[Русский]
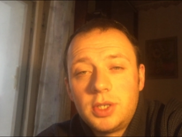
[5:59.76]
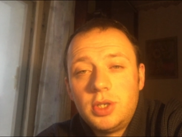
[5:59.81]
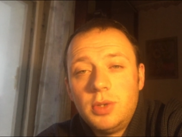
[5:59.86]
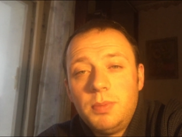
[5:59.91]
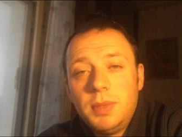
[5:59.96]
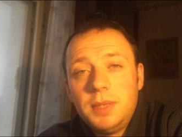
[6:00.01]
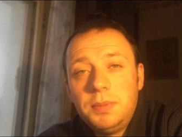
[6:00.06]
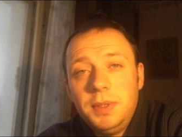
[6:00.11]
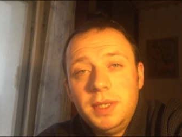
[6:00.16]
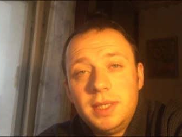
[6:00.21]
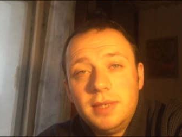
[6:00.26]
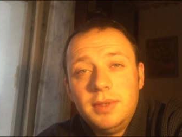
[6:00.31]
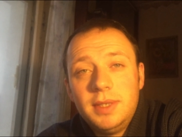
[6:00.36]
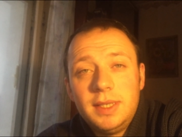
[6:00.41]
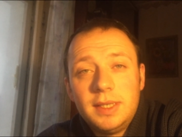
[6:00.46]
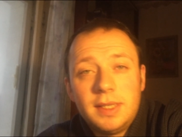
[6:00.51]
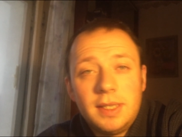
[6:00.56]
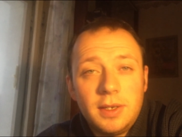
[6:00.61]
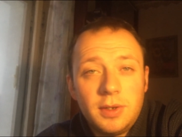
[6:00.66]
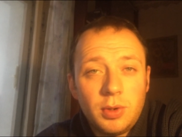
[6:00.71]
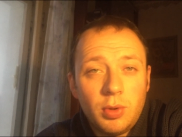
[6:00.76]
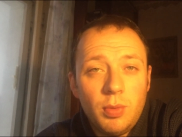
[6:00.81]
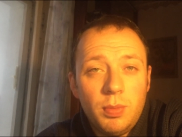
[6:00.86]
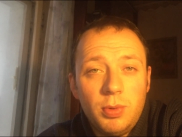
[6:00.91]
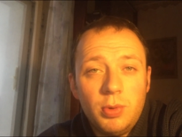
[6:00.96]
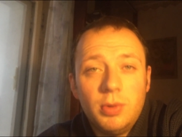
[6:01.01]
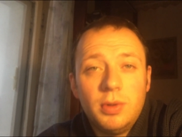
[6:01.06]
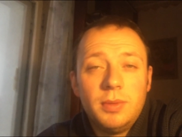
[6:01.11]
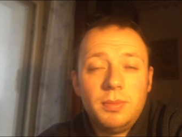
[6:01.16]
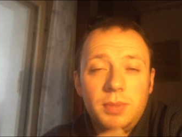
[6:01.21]
Так что подписывайтесь на
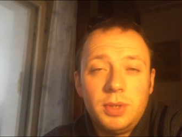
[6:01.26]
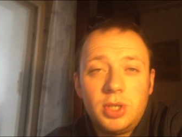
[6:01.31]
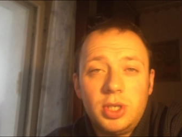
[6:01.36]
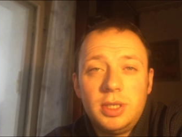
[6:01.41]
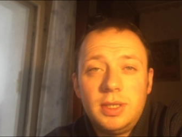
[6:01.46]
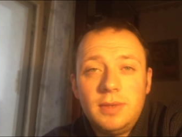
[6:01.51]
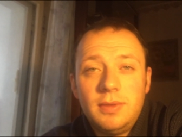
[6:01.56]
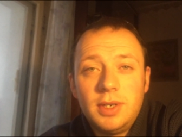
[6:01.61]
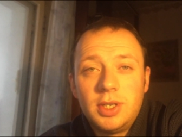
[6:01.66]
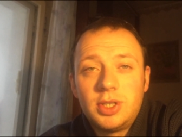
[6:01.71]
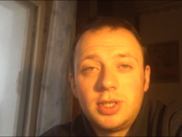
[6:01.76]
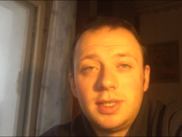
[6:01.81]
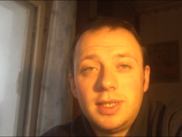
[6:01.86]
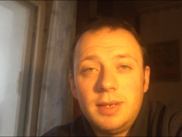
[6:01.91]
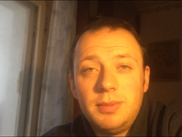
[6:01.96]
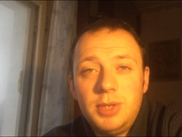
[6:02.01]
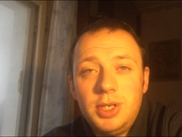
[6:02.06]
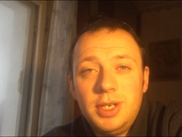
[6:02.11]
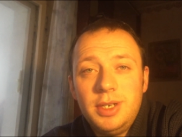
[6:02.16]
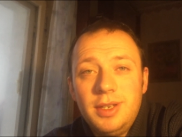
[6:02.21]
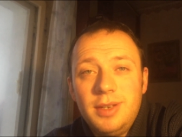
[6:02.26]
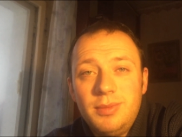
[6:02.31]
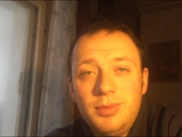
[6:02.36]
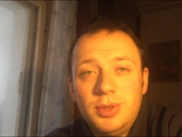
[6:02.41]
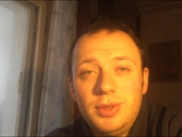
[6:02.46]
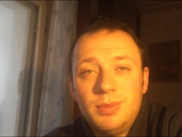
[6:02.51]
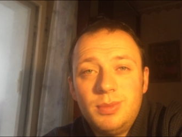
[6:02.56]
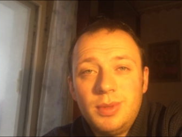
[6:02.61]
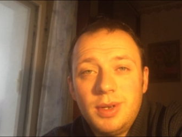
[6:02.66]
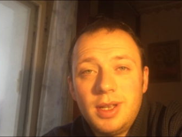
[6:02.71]
группу, пишите ваши
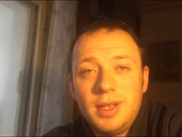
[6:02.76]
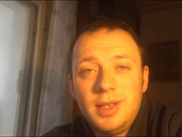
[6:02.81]
сообщения, будем